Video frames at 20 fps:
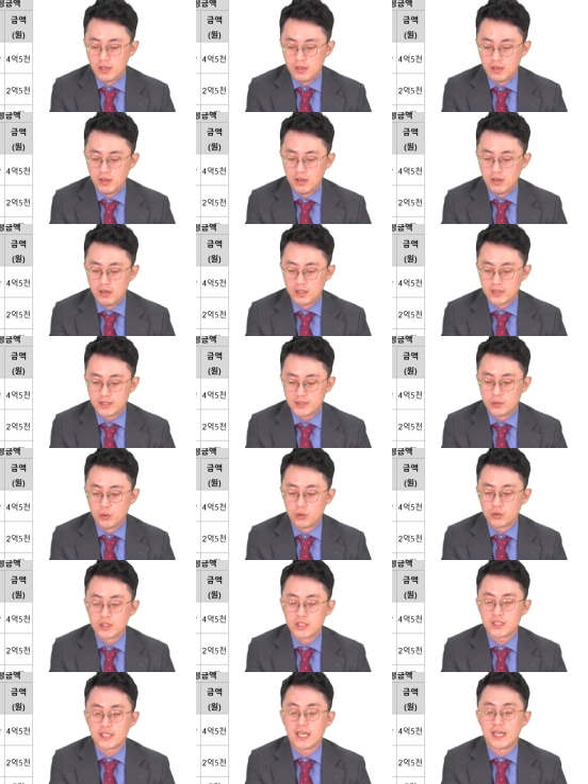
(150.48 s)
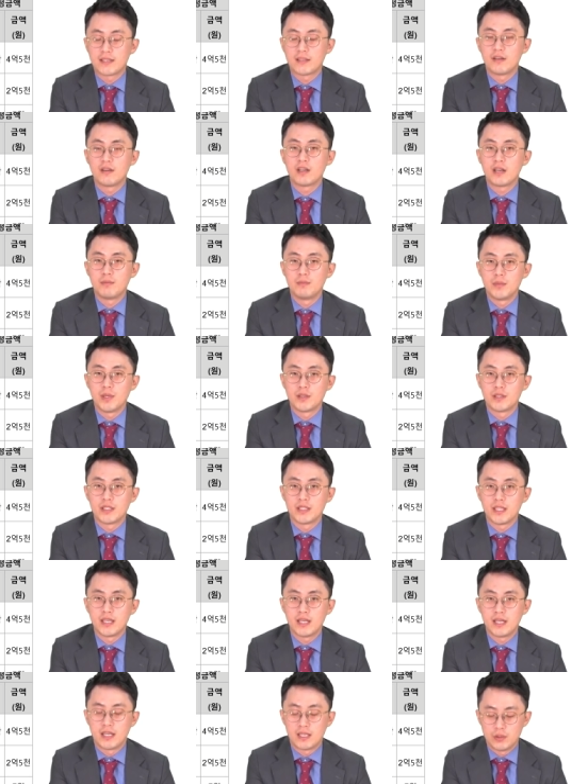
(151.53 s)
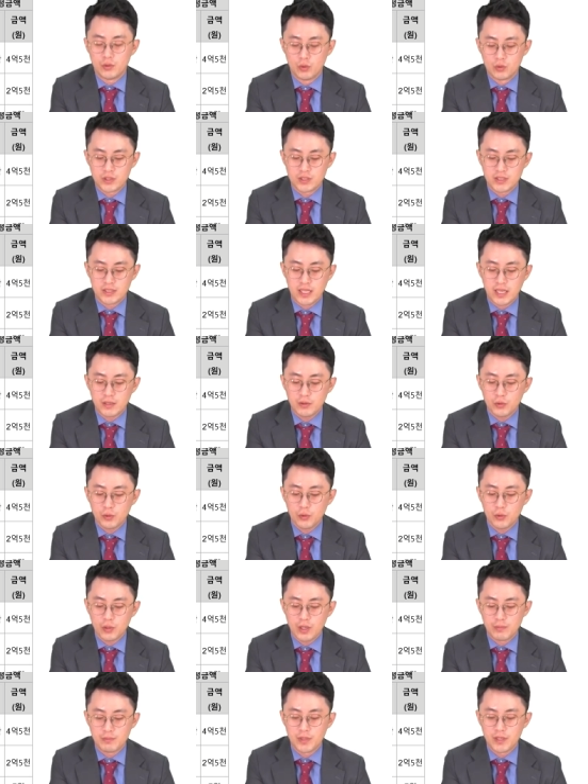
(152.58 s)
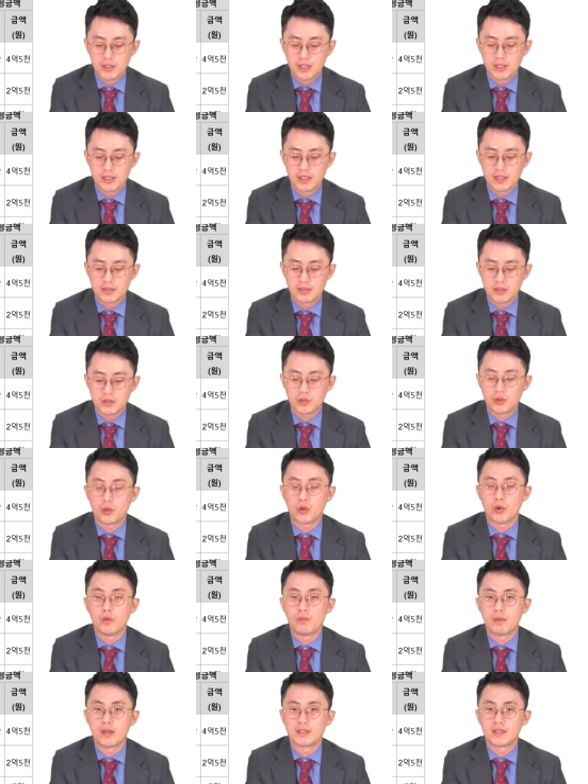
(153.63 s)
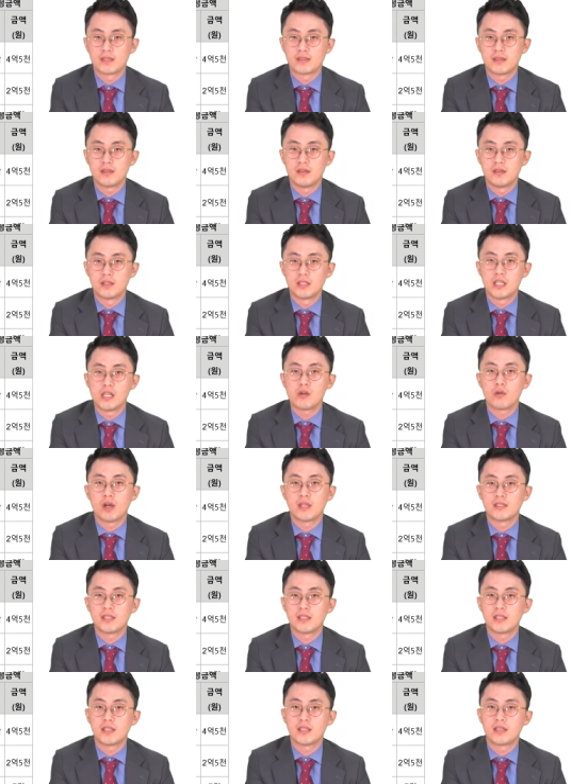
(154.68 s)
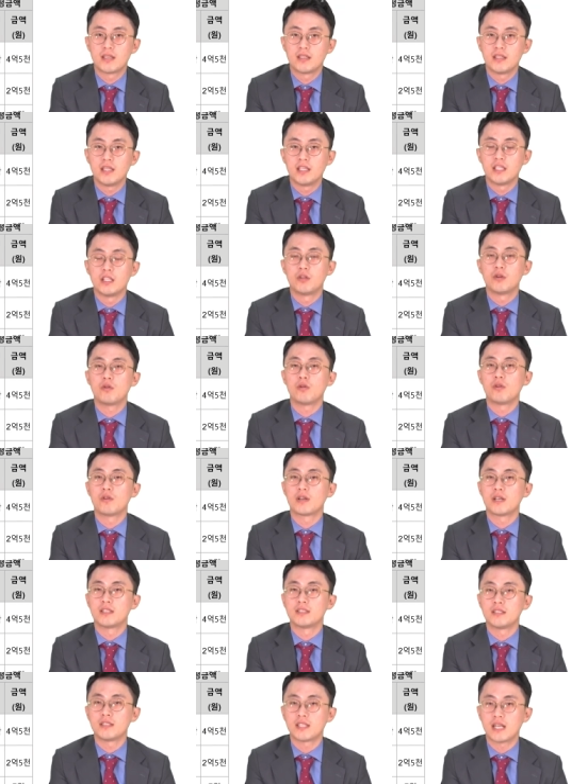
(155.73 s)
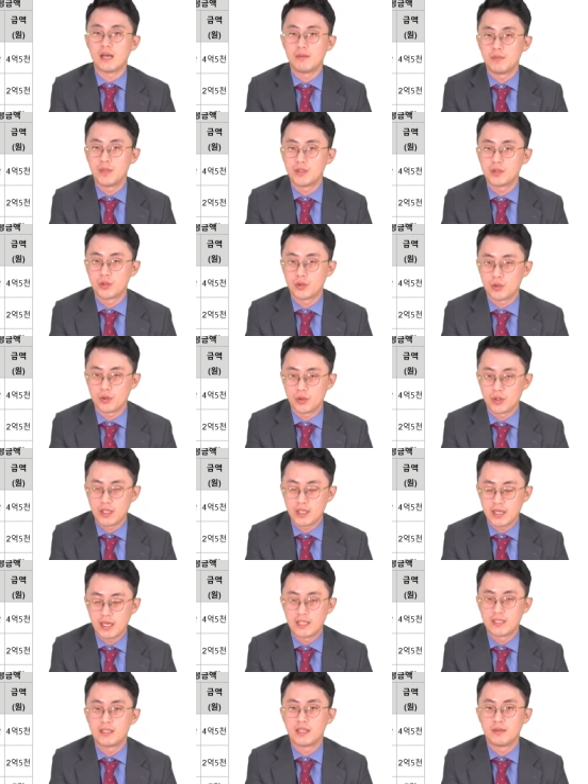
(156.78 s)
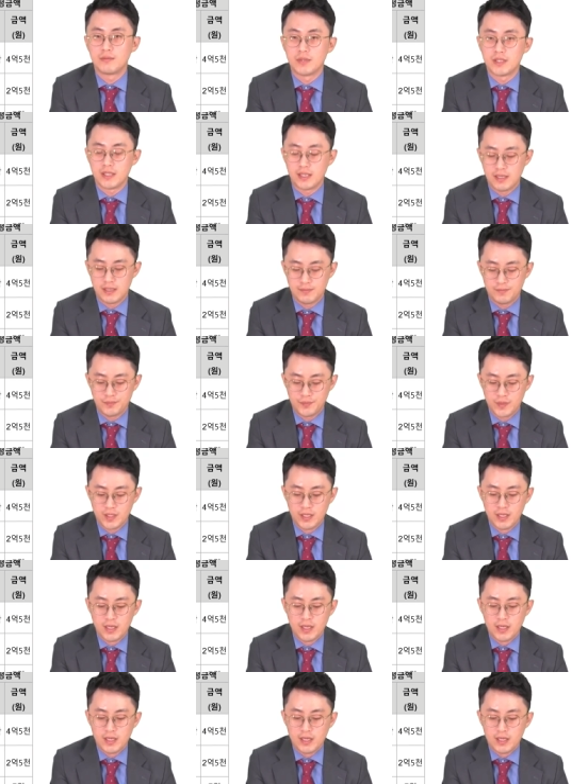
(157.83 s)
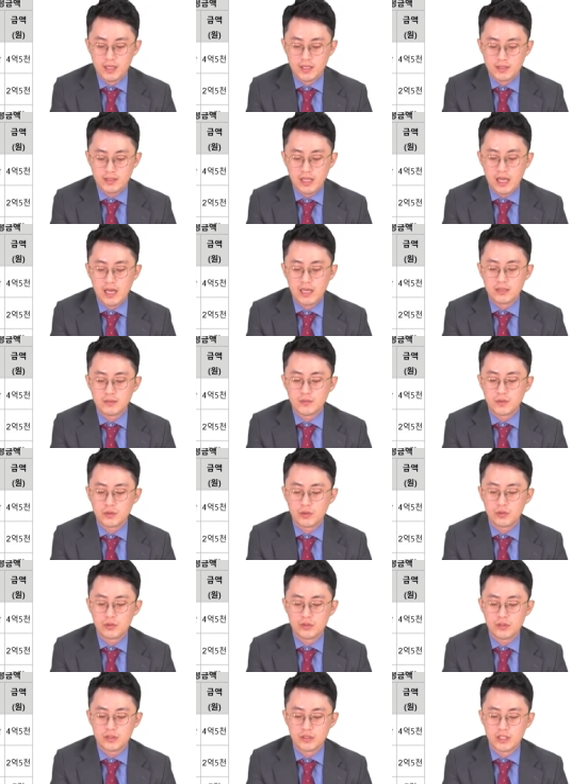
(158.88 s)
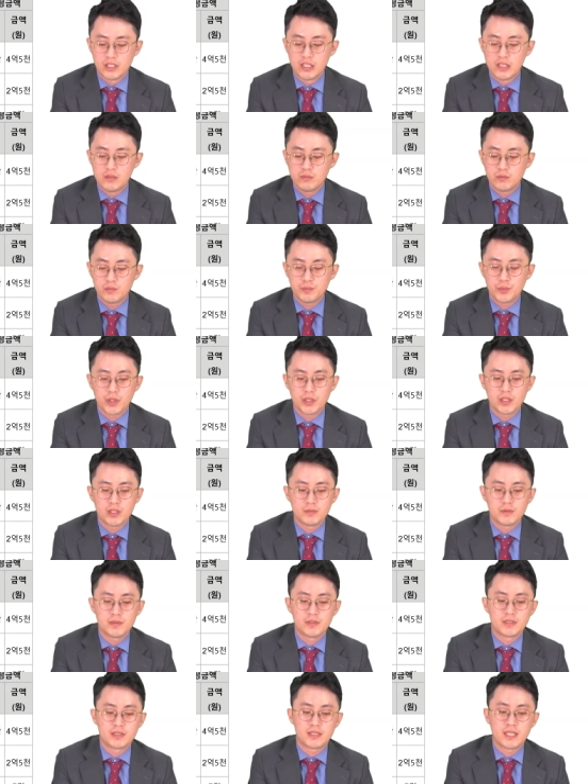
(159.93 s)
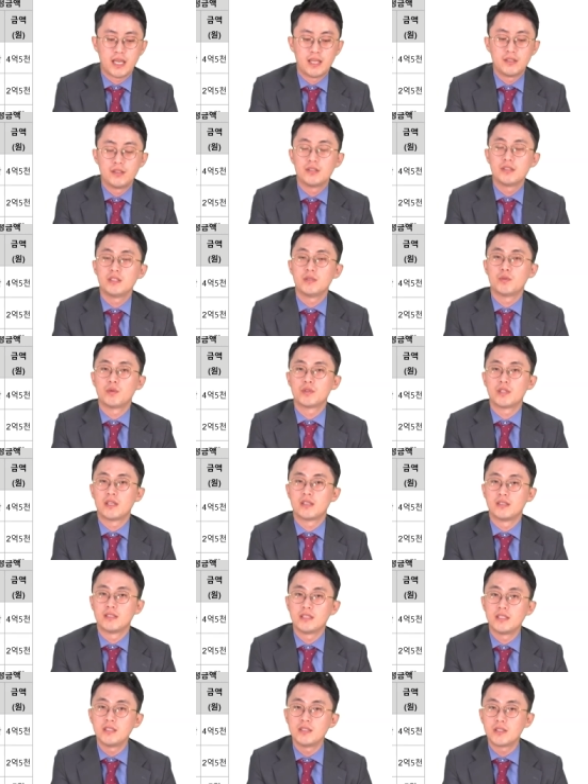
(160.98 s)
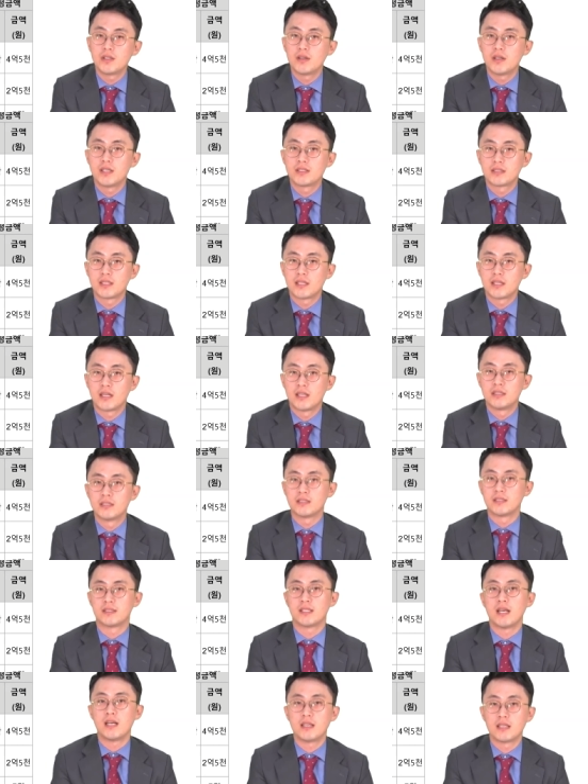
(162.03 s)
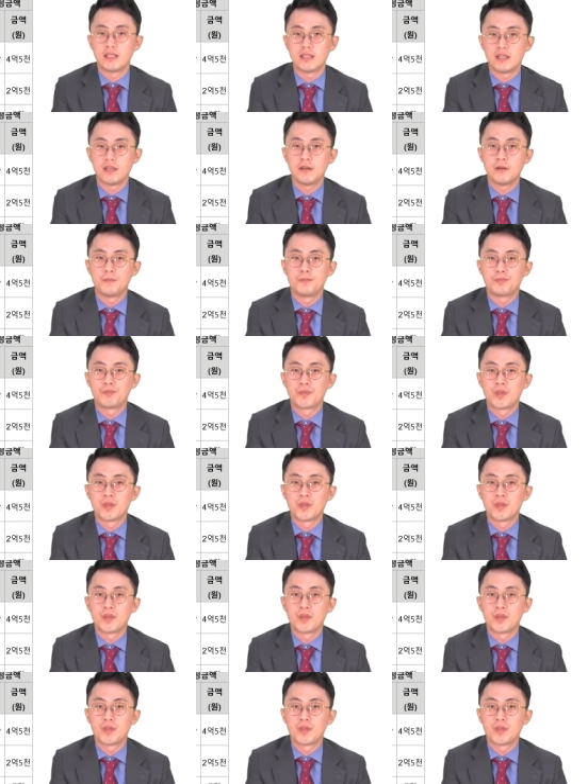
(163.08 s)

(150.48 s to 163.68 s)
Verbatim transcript: 어, 농지 자격 감면이나 농지 대토 감면에 대해서 적용받아서 1과세 기간에 1억 원까지 감면 적용이 가능합니다. 다음으로는 일부 편입은 자녀지 보상을 신청하자라는 사항인데요.